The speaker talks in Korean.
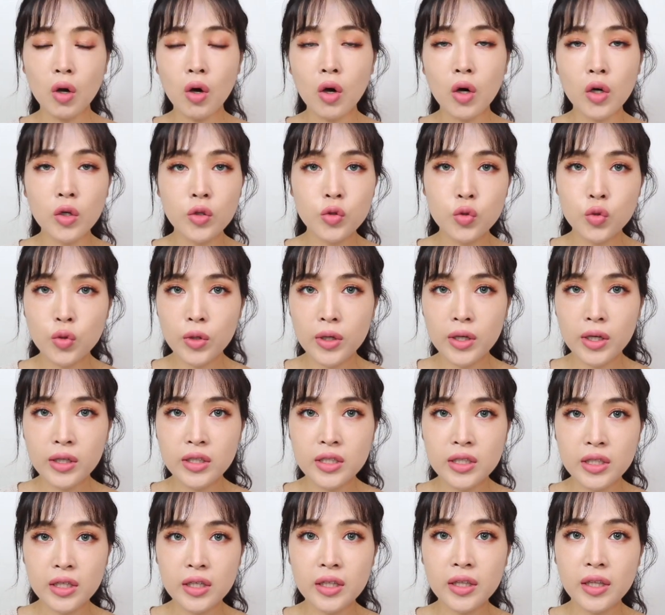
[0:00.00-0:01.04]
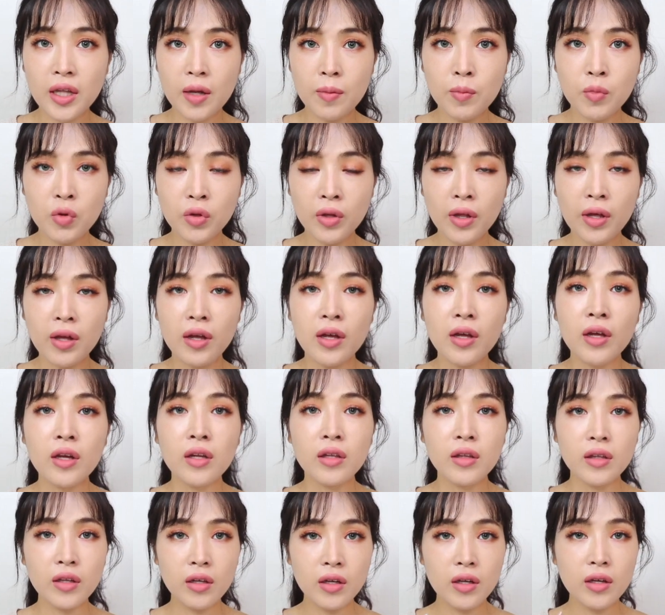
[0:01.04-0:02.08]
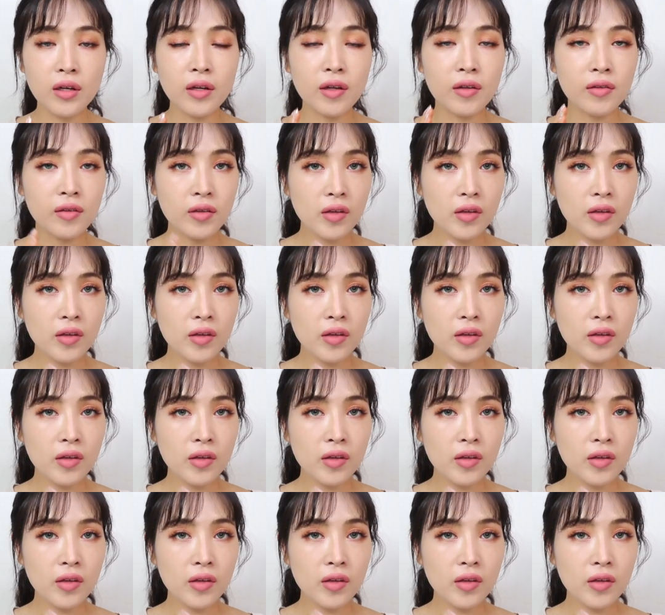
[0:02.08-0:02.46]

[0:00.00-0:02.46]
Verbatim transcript: 더 건조해지기 때문에 특히나